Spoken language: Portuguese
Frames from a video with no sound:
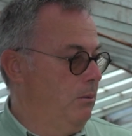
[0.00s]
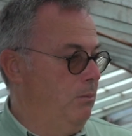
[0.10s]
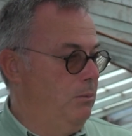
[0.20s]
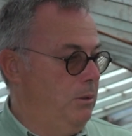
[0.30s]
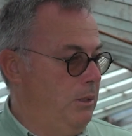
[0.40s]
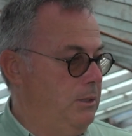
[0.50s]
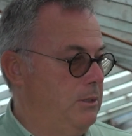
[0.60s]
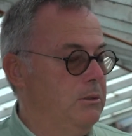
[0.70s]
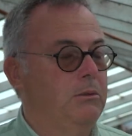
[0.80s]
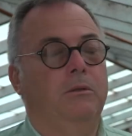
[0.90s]
como
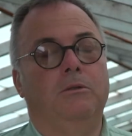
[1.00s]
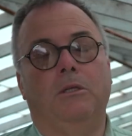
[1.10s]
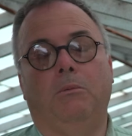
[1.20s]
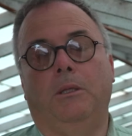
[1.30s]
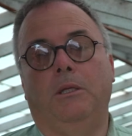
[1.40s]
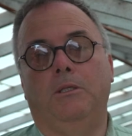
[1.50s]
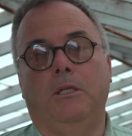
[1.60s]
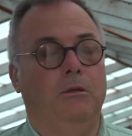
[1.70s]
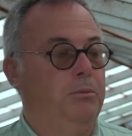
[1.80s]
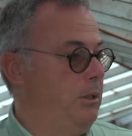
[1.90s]
disse de
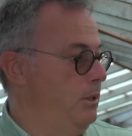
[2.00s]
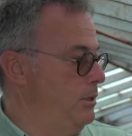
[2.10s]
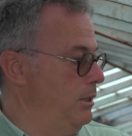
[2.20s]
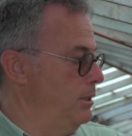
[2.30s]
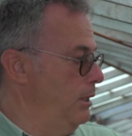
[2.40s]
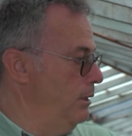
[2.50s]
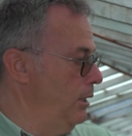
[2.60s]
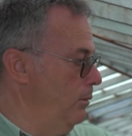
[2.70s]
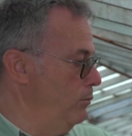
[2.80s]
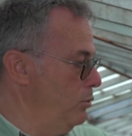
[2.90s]
55 a 35
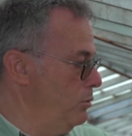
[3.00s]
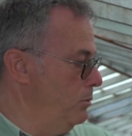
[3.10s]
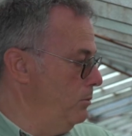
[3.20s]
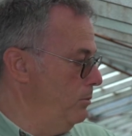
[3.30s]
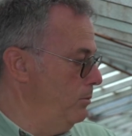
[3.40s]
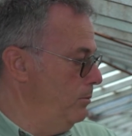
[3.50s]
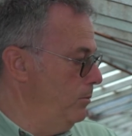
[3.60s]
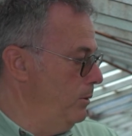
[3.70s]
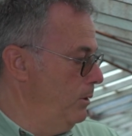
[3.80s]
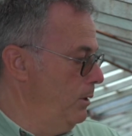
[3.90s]
centímetros,
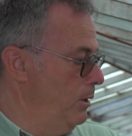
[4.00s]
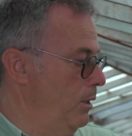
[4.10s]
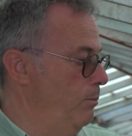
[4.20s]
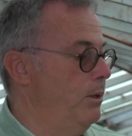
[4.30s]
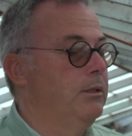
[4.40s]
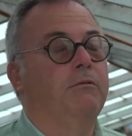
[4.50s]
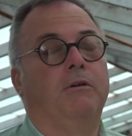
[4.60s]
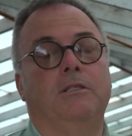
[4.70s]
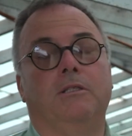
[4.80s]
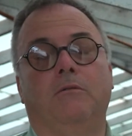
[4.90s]
a planta vai se